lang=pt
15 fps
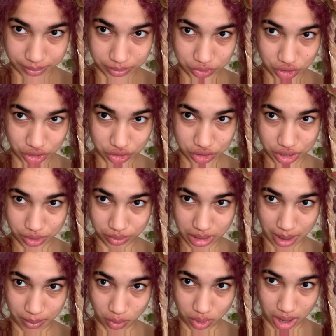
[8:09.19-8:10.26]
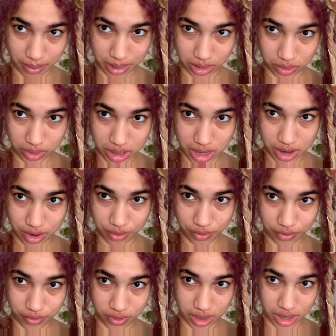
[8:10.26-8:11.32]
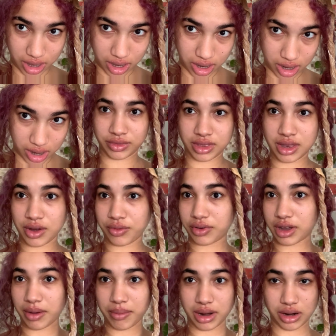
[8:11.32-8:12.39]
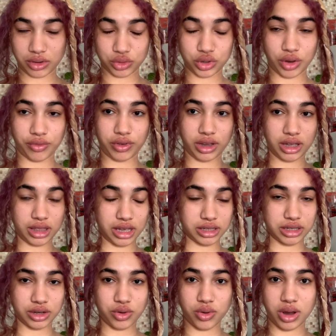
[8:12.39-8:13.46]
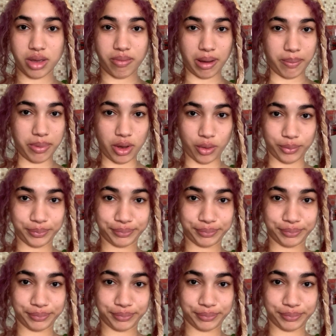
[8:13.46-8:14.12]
Gente, não dá, meu cabelo não fica, não fica branco, só fica dessa cor aí, pior.